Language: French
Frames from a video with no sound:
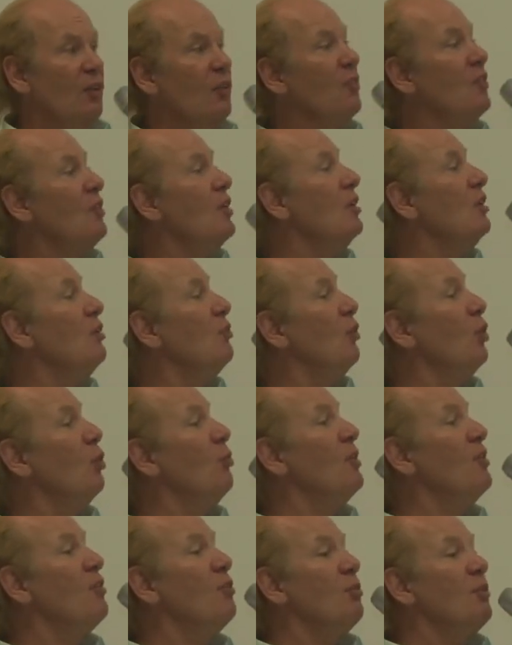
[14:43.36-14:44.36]
Alors s'il y a des
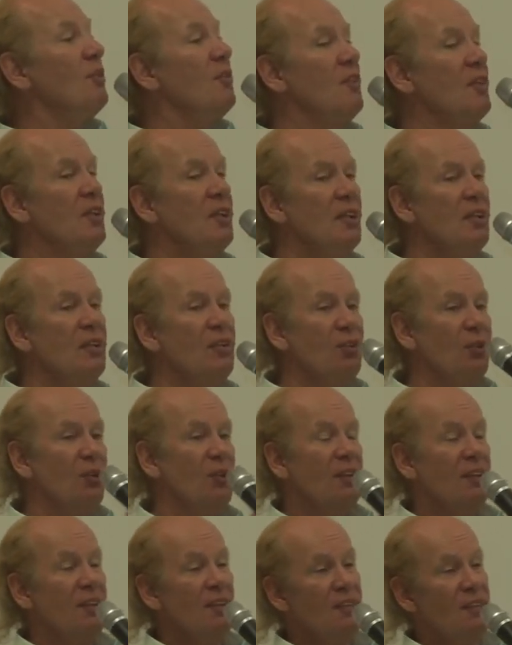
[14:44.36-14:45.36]
francs-maçons ici, qu'ils se
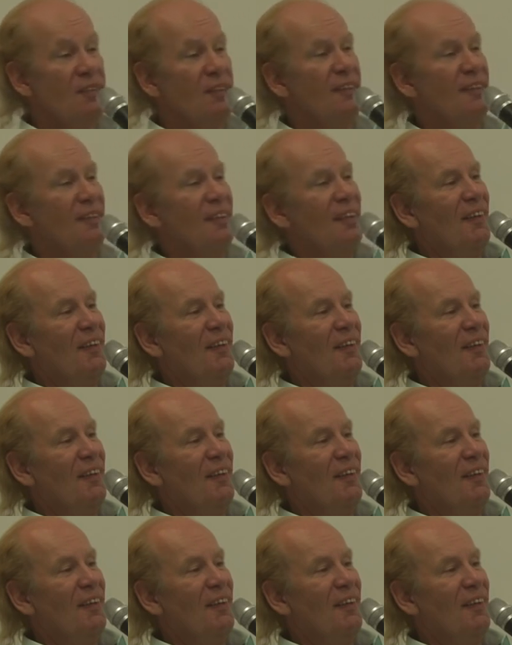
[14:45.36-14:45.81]
taisent.